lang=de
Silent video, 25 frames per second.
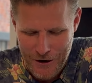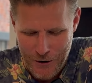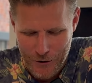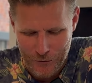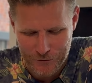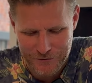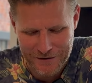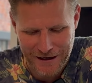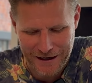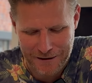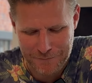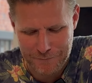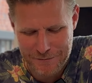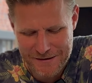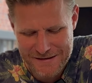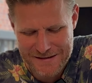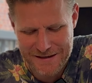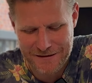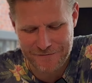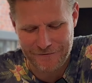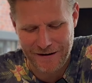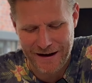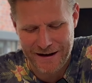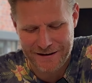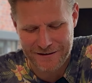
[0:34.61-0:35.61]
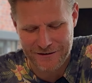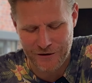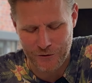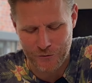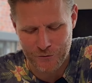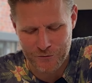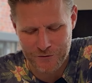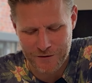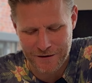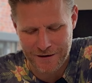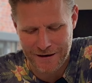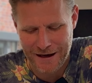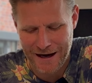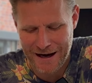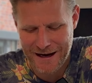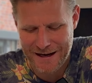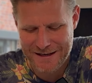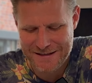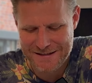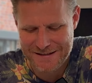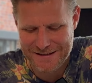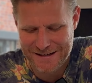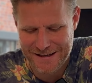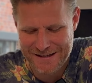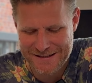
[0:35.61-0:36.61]
Und dann ein bisschen weiter unten
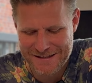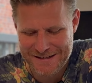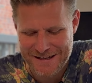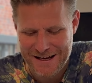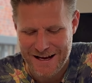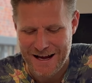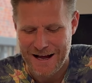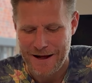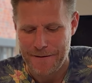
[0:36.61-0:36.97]
heißt es,